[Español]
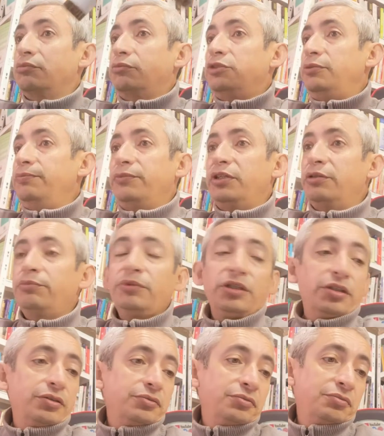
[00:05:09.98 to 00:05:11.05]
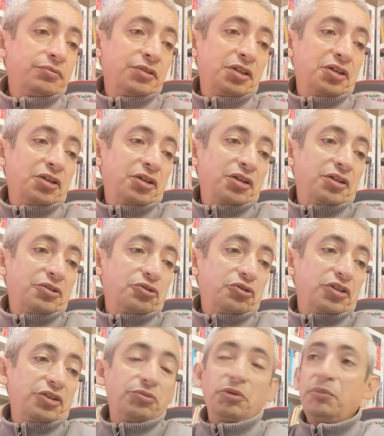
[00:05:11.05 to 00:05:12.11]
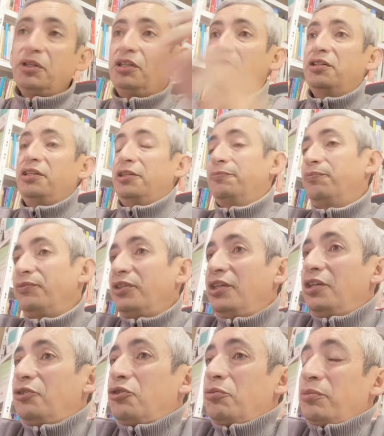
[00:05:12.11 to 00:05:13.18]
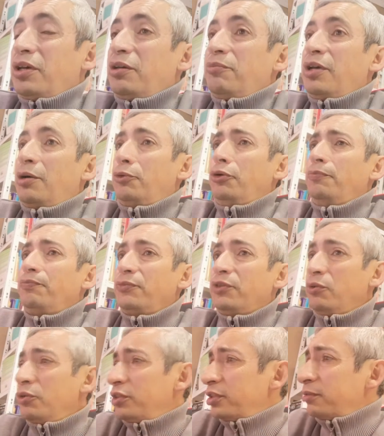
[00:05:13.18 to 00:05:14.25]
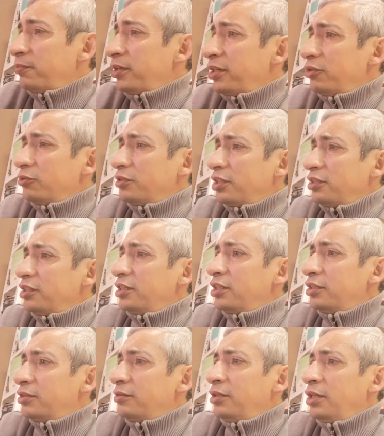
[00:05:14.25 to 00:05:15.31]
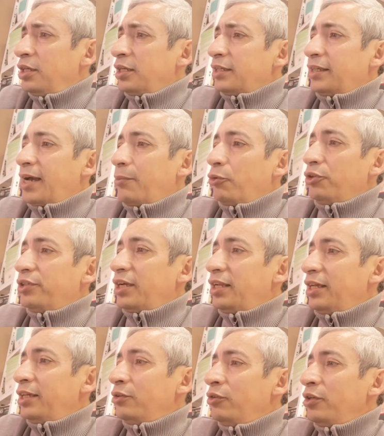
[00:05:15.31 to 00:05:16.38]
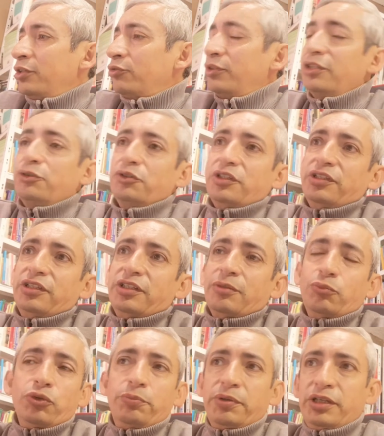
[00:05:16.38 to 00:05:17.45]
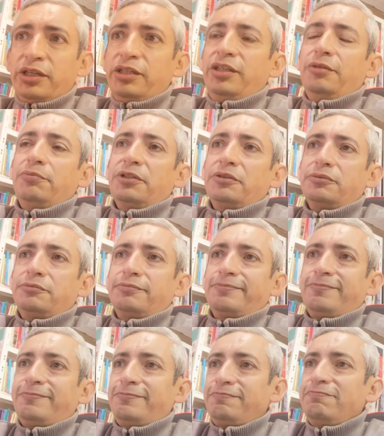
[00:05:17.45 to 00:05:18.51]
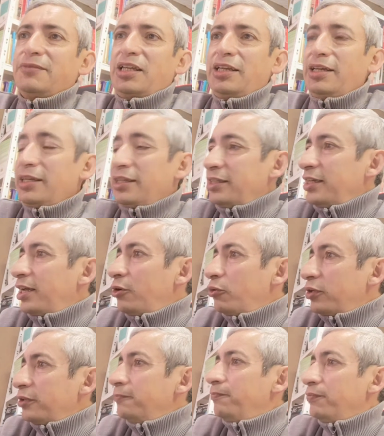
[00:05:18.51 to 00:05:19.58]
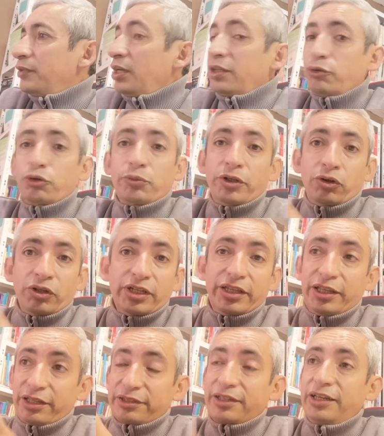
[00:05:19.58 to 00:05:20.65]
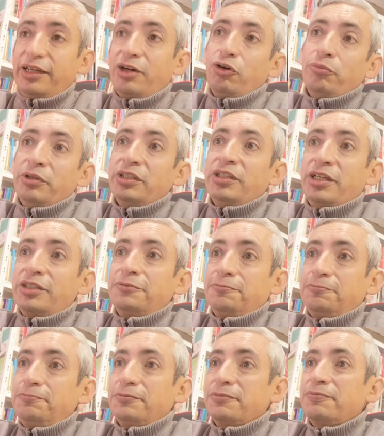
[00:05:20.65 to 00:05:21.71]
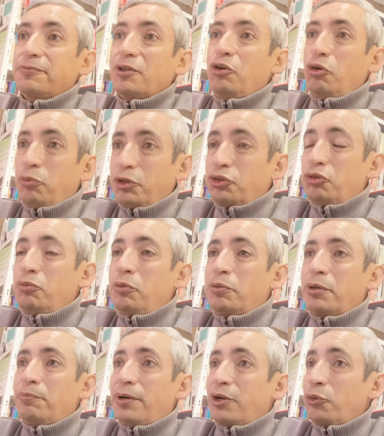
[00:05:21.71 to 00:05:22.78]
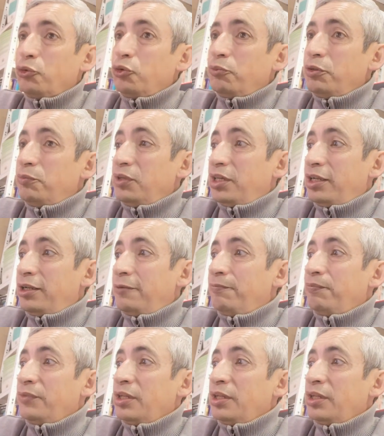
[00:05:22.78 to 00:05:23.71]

Sí, es mi, es mi medicina. Y eso me, me, abrió. Y ahorita que me quedo tantita, ya voy saliendo, ya es una tosecita muy pequeña, pero ya logré. Entonces, bueno, les quería comentar ¿Cómo es como preparo yo mi miel?